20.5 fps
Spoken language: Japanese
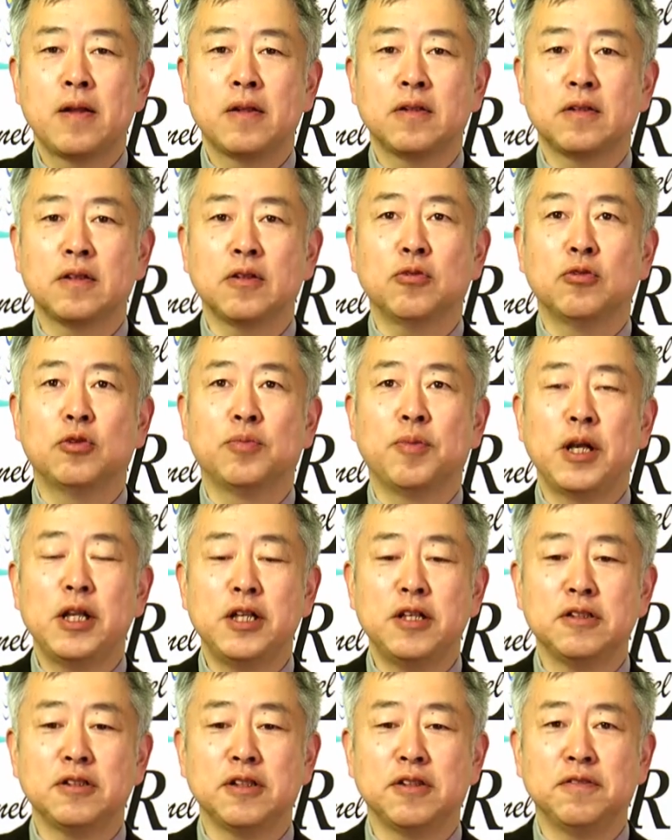ただこの
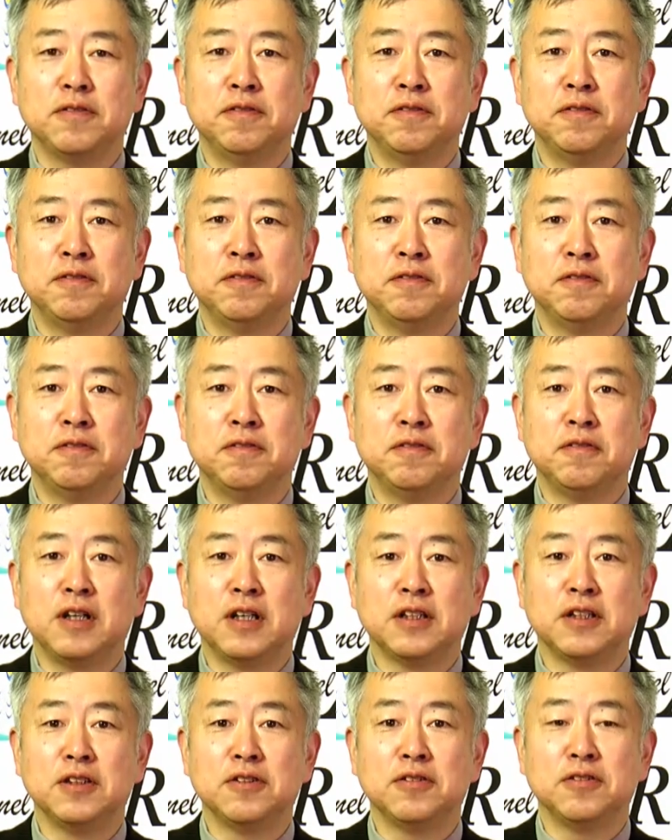バイデンさん
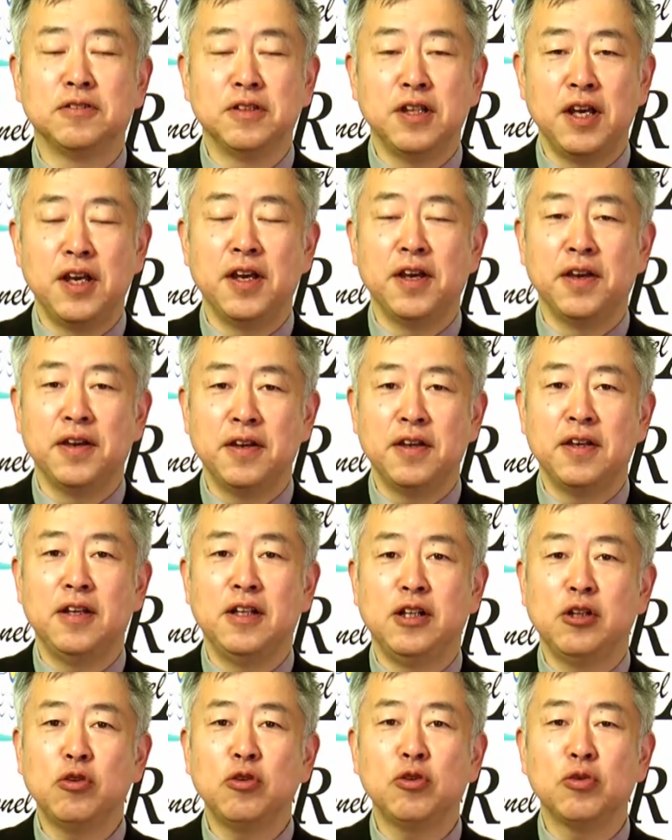はですね、
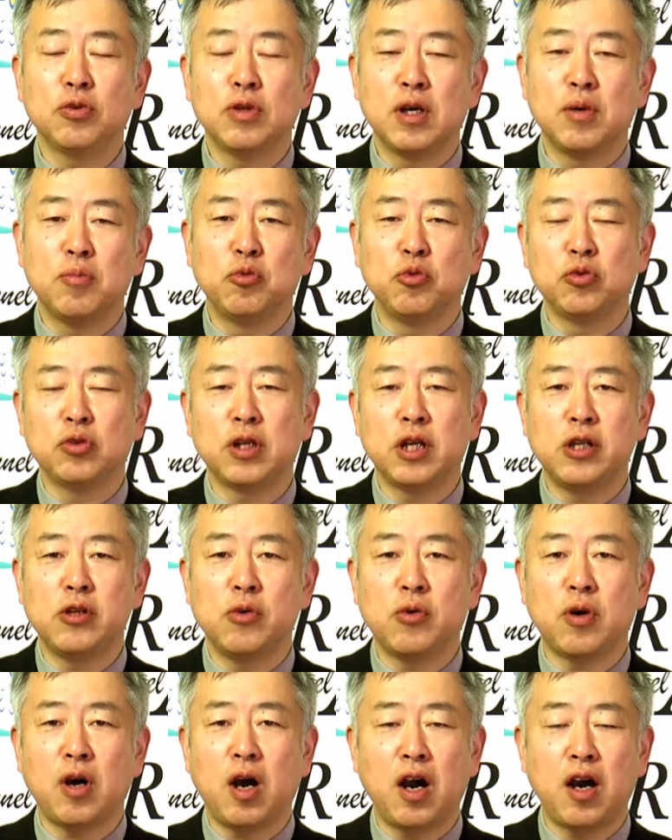えー、いろいろな問題
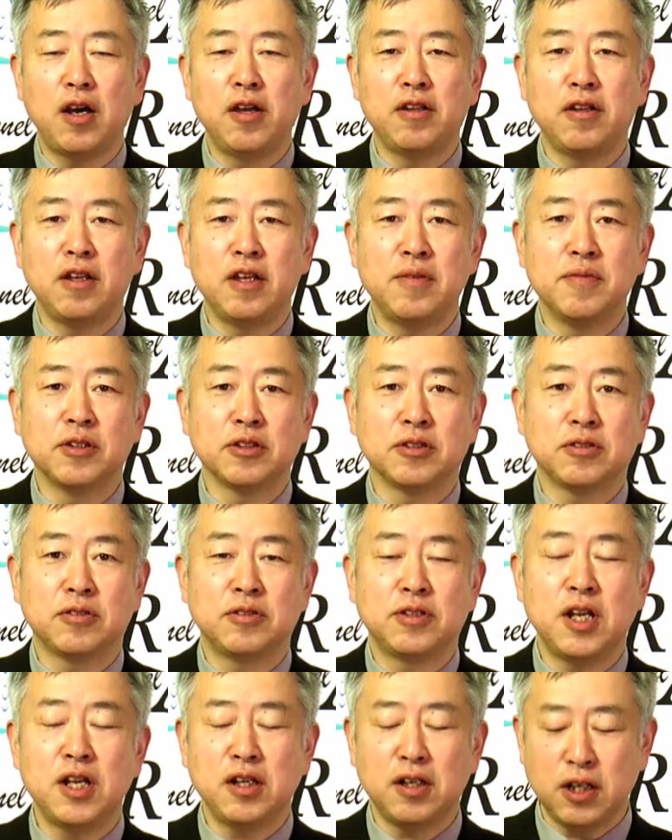を抱えていま
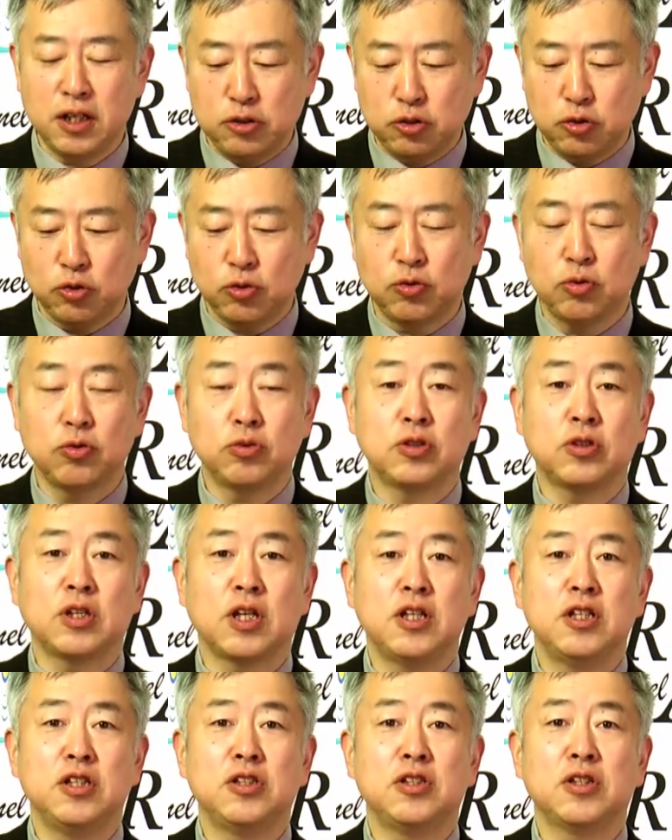す。前回ちょっとお
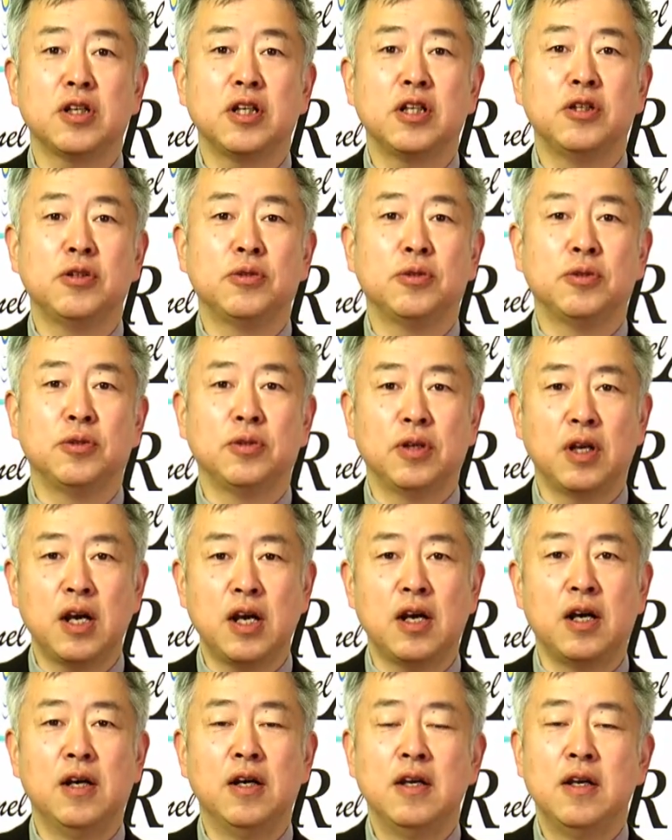伝えしたよう
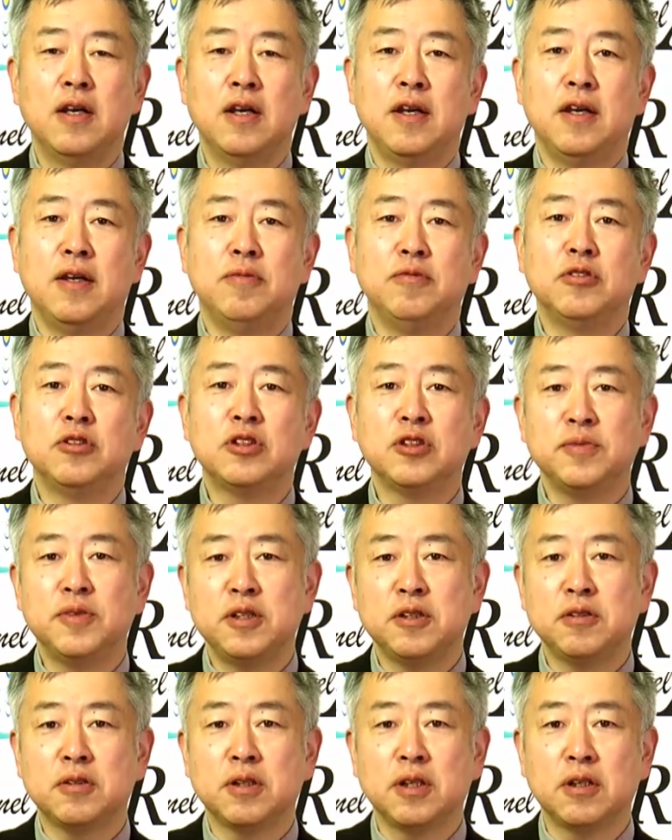な、えー、
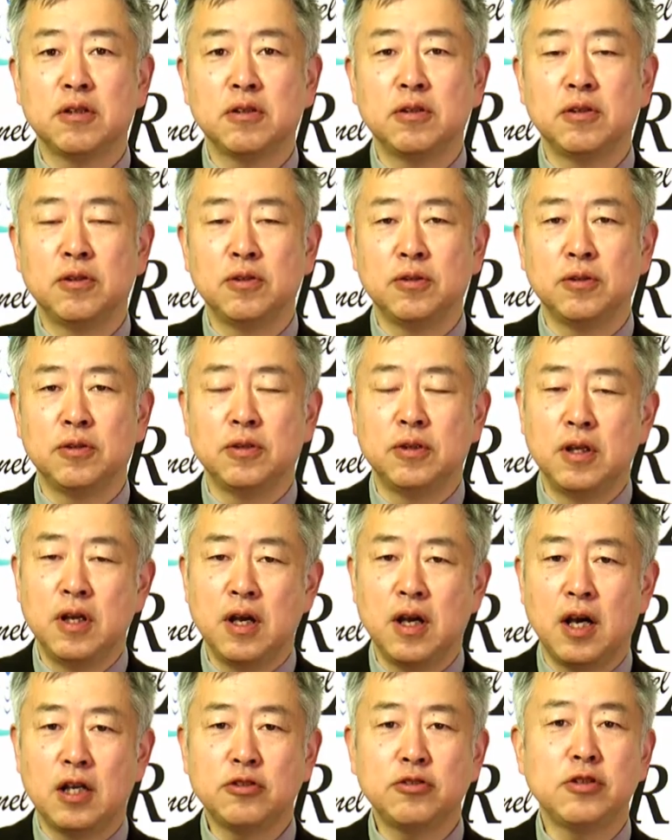娘さんの
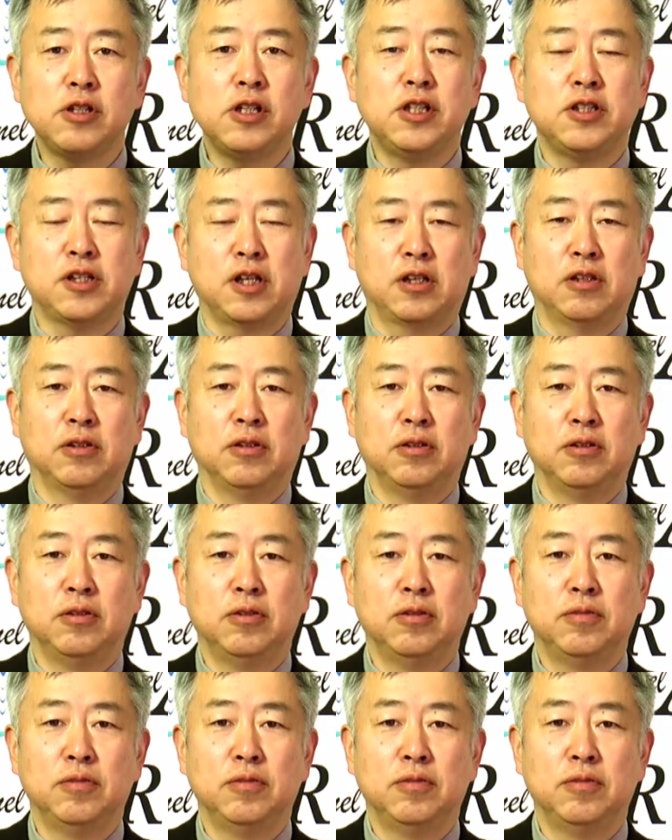アシュリーさん